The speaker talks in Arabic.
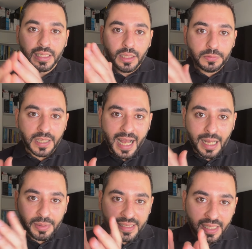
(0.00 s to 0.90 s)
فعم
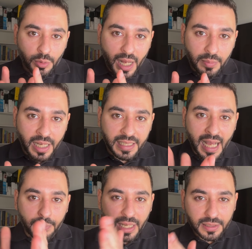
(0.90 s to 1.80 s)
ألمانيا
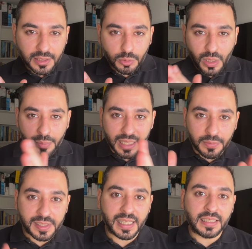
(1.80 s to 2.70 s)
عم بيهددوها
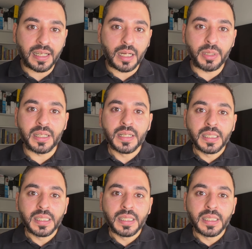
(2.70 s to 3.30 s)
بنفس هذا الأمر